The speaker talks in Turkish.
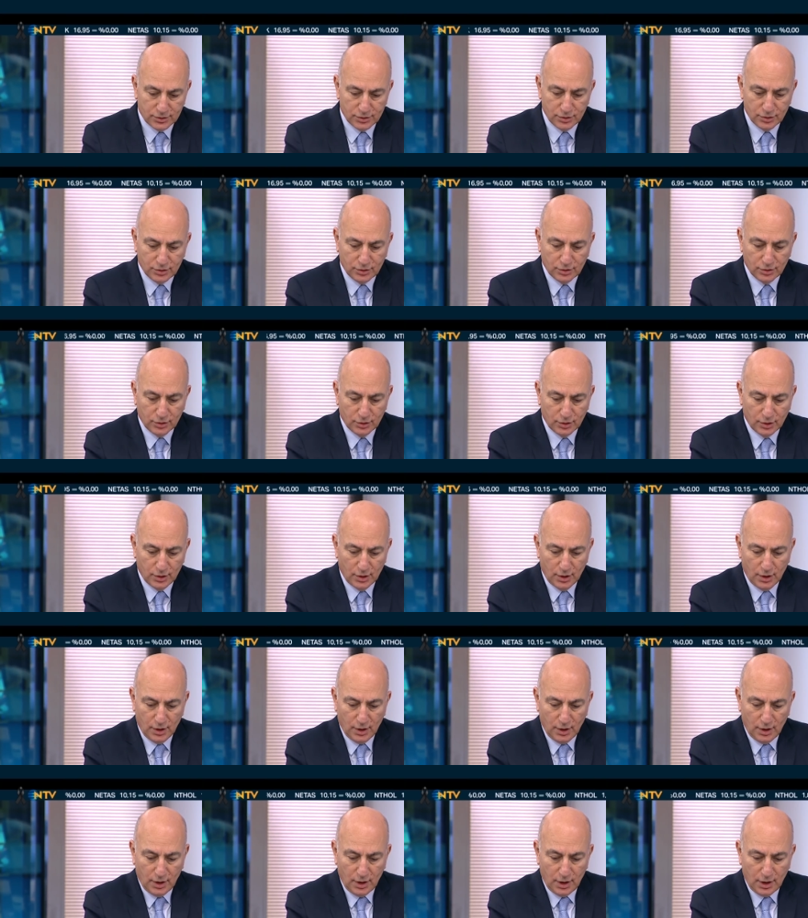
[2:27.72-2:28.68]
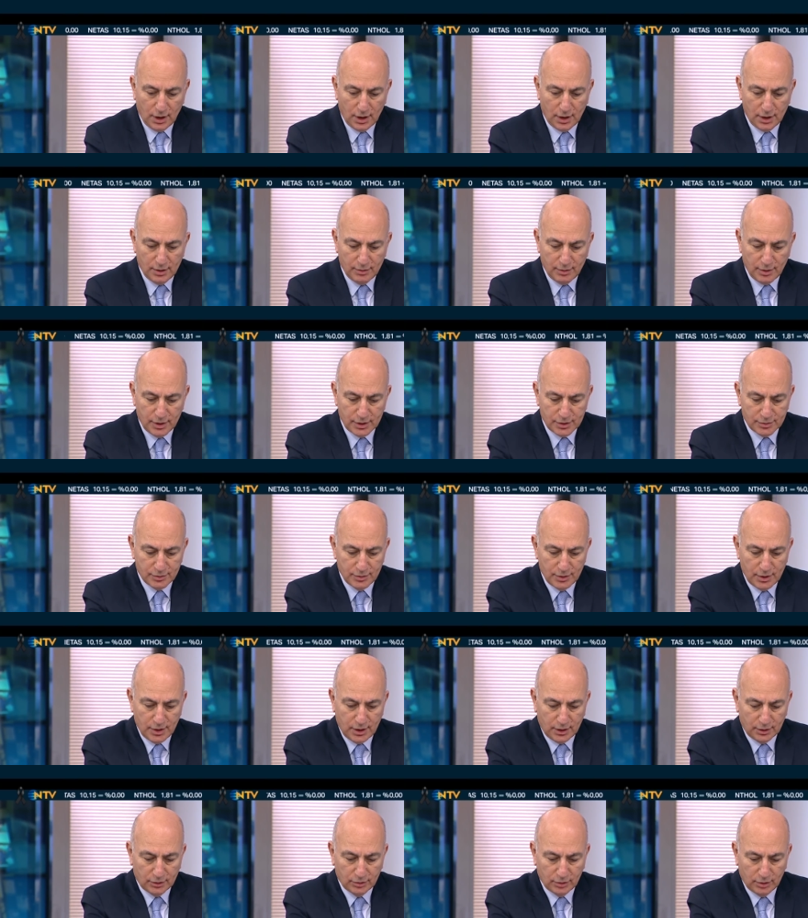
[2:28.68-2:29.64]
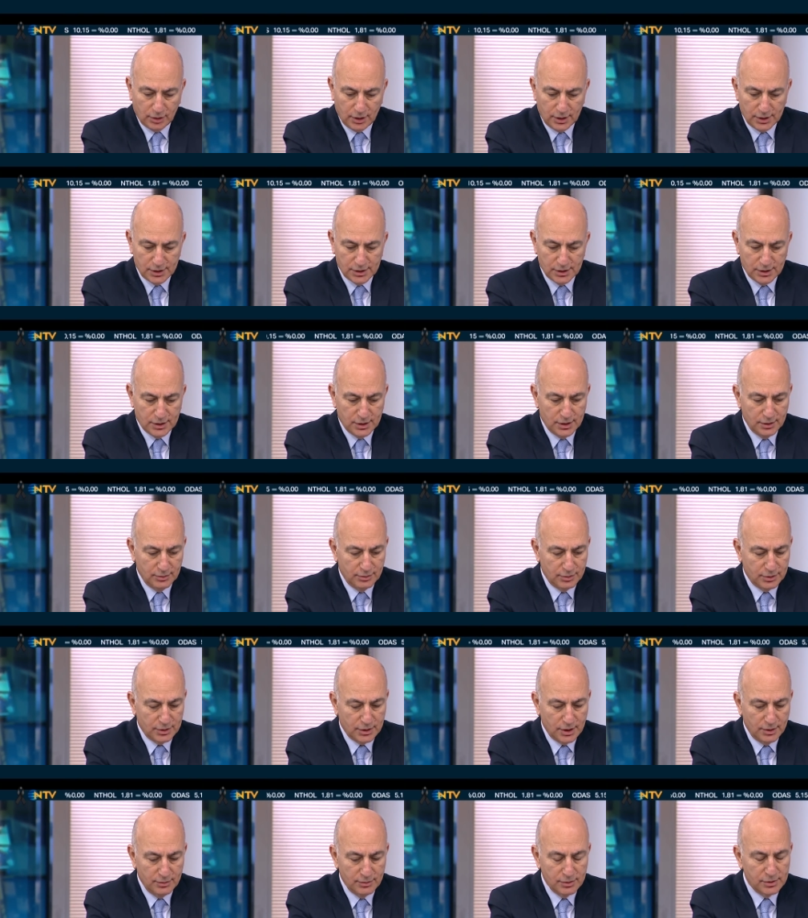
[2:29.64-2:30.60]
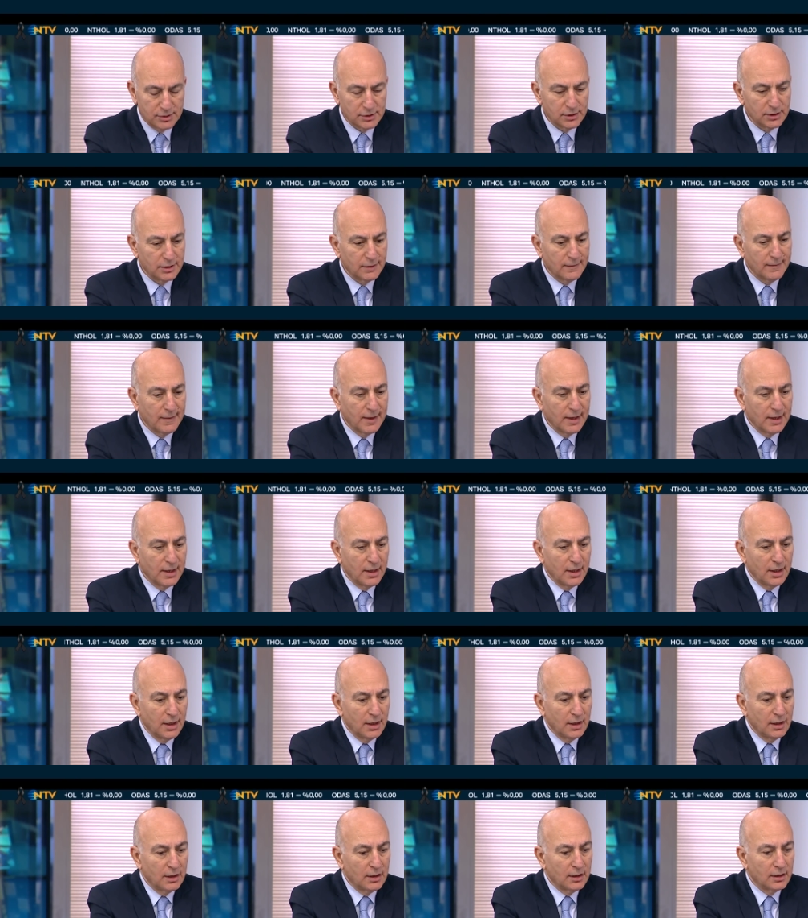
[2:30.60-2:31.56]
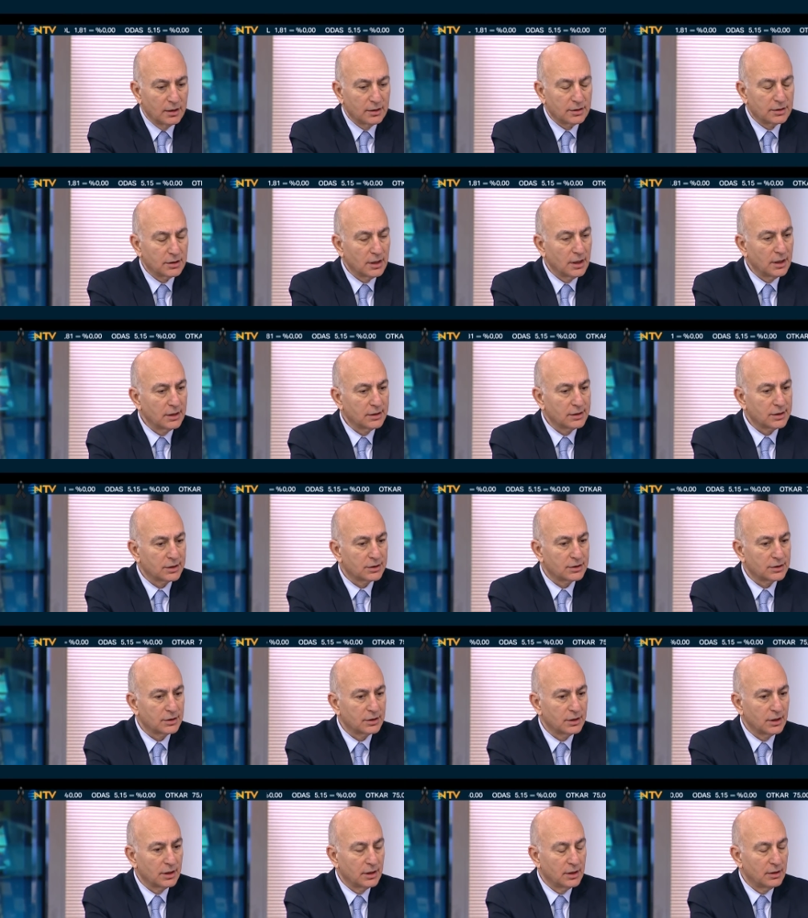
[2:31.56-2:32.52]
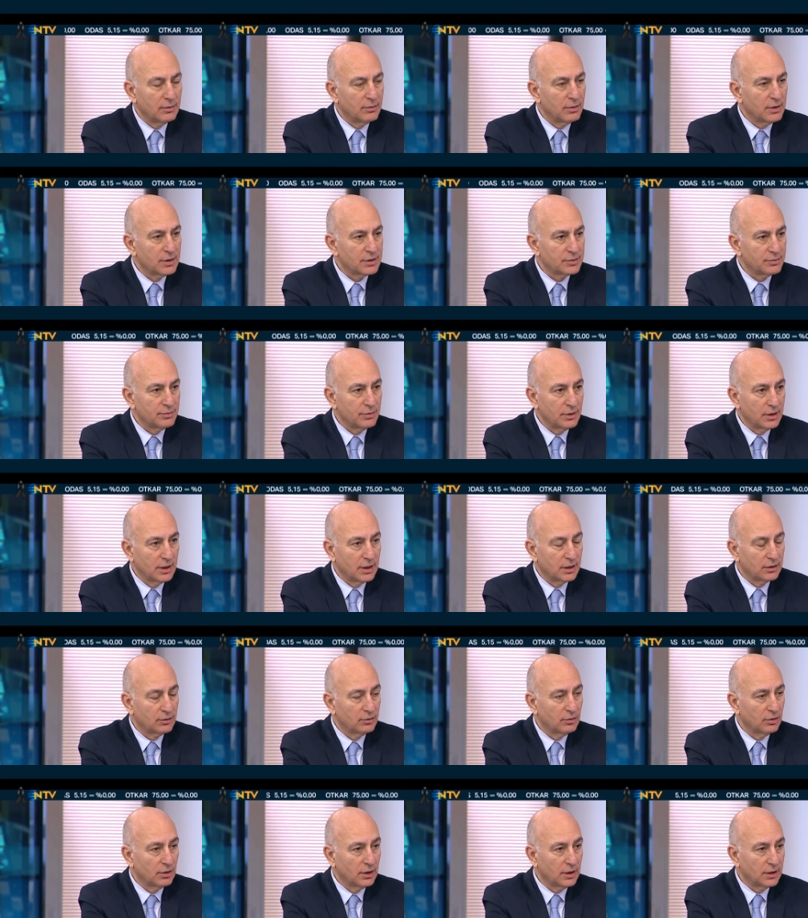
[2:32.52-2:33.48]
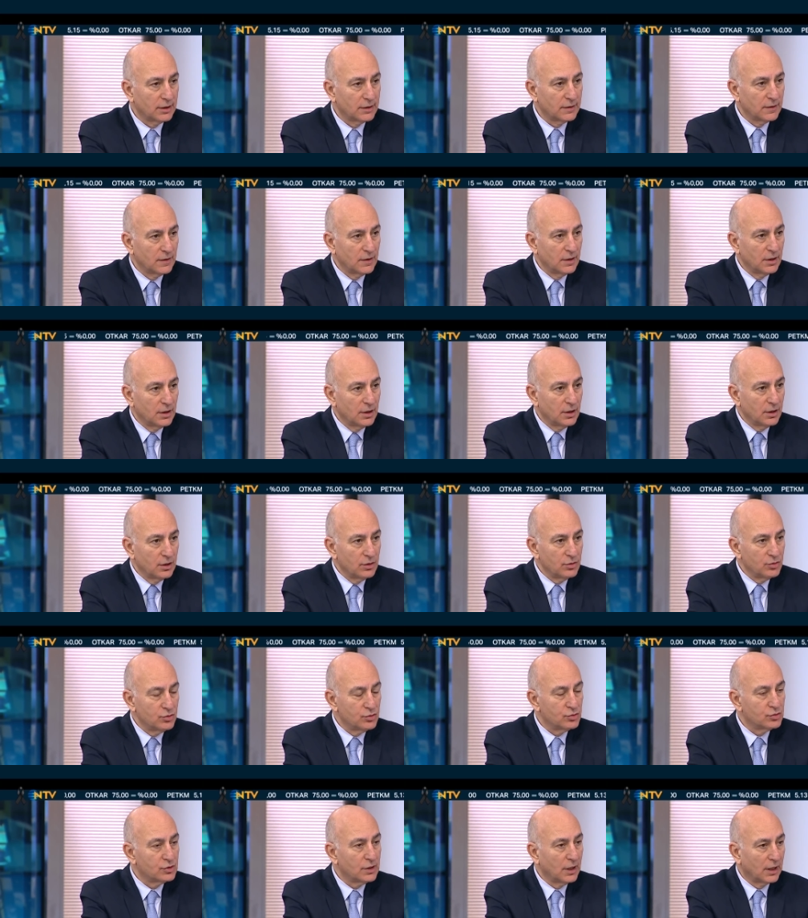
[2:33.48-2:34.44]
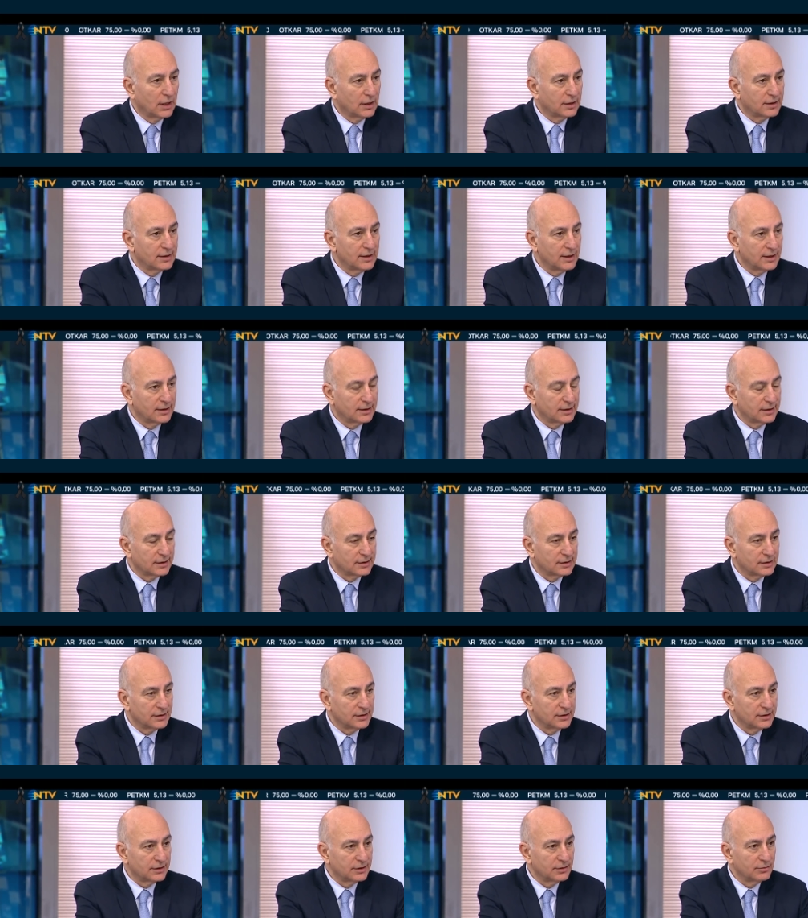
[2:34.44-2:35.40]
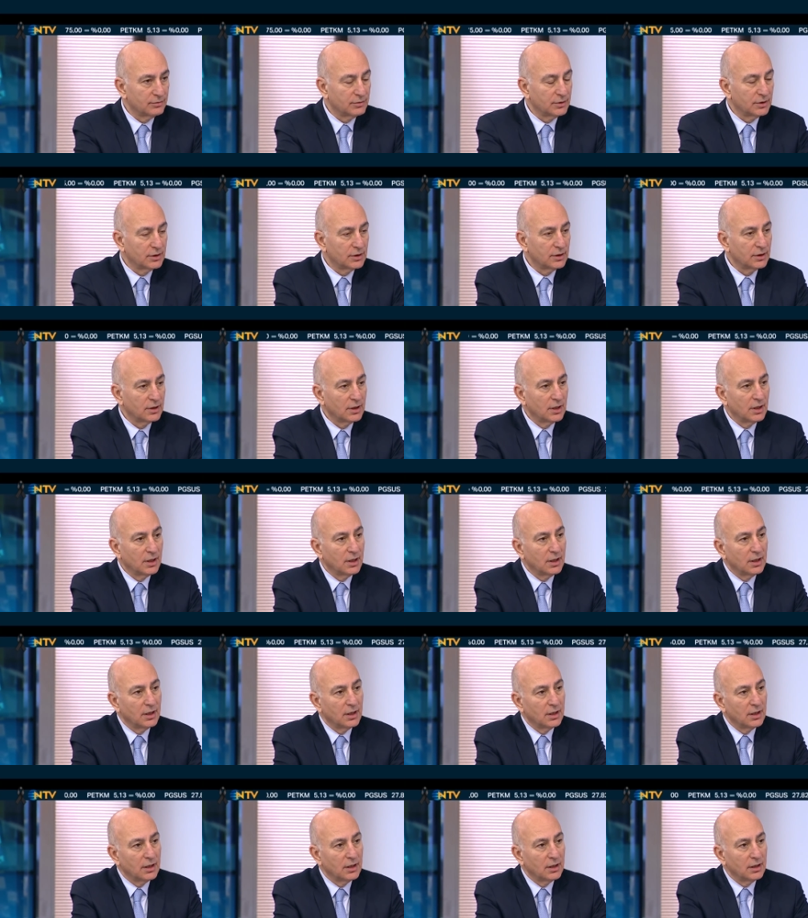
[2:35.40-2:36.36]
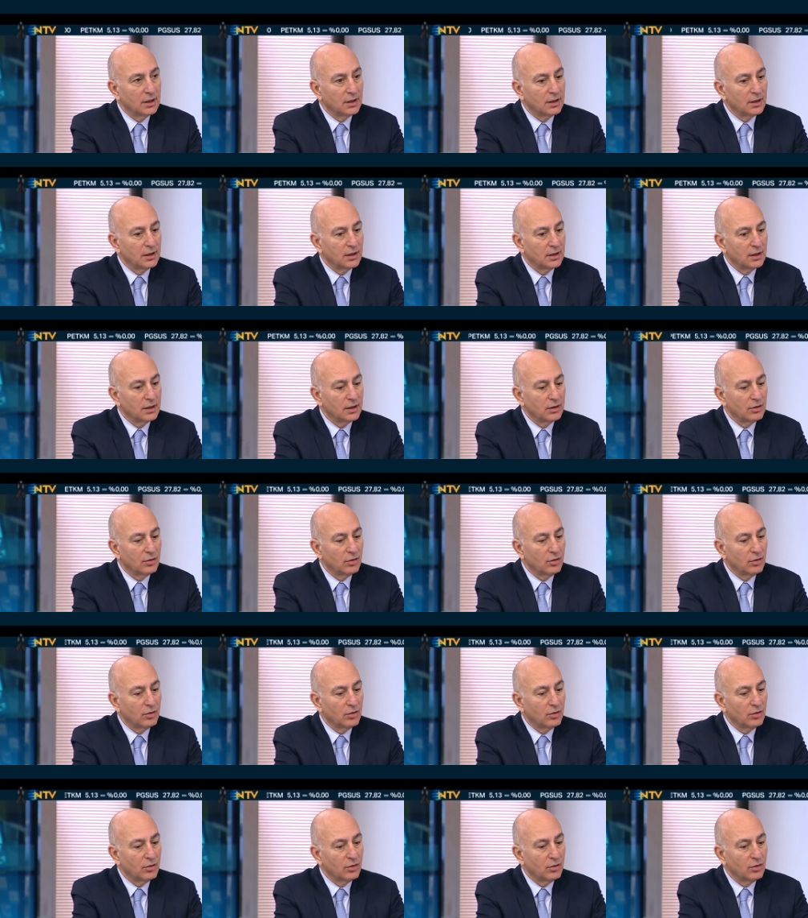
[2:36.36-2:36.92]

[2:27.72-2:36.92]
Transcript: Çünkü 55 milyar dolar ciddi bir şey. Bizi e, şeye taşıdı 55 milyar dolar. %6'ya taşıdı. Şimdi ee, oran